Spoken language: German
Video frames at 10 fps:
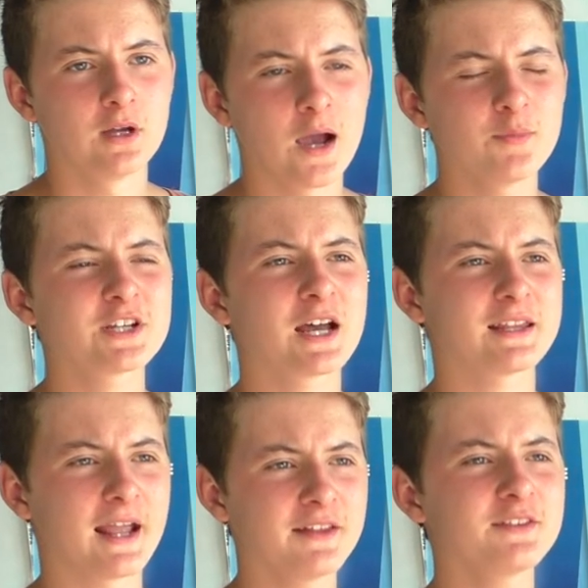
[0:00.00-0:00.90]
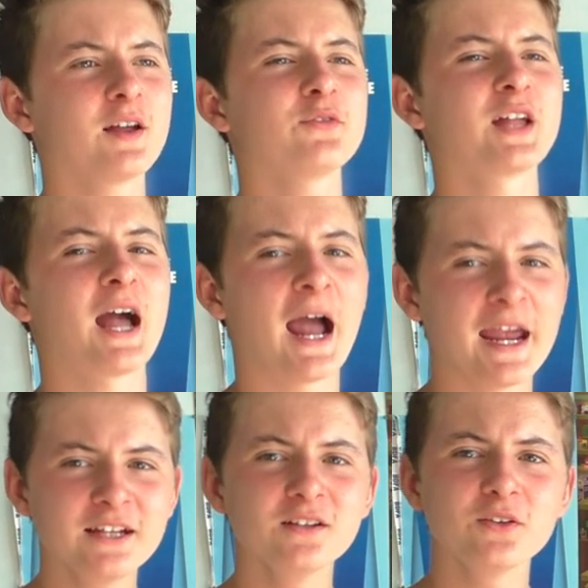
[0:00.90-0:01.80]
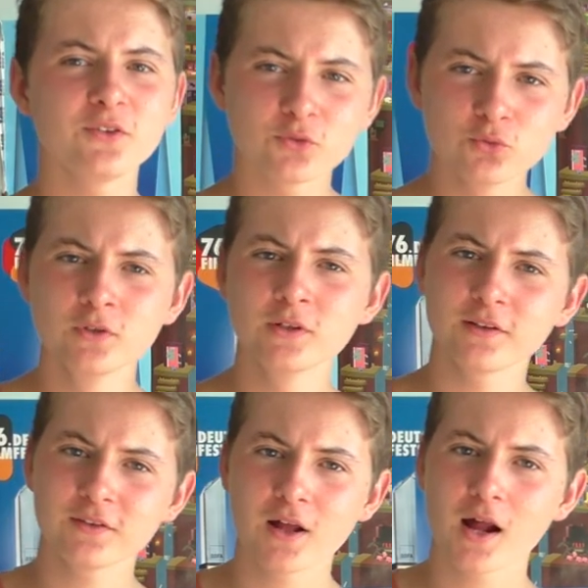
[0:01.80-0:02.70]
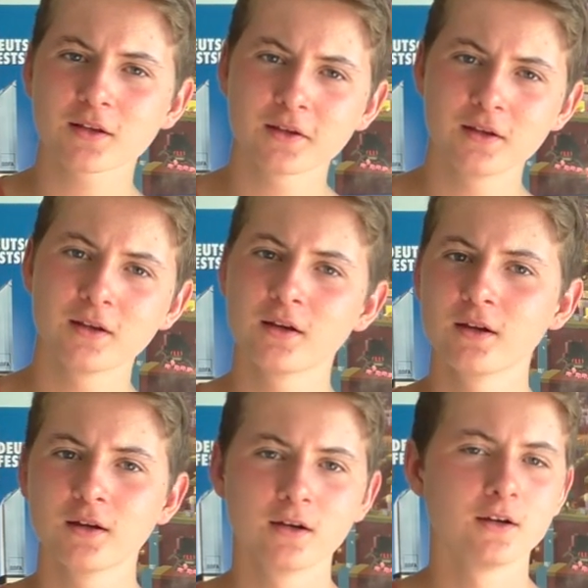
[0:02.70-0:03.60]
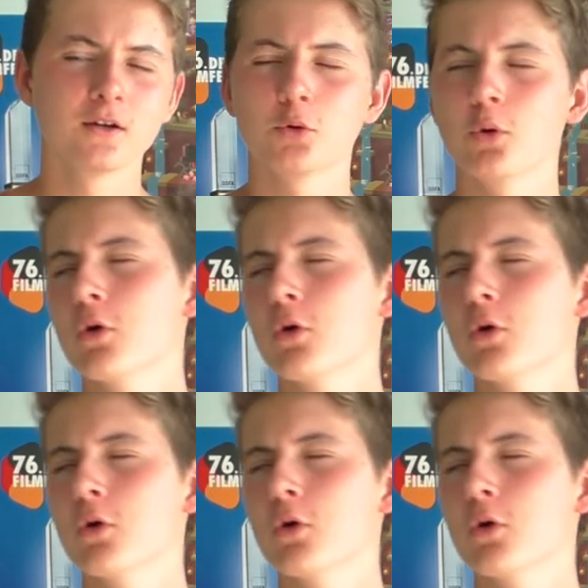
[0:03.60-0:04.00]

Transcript: Habe ich gerade ernsthaft Highschool gesagt? Oh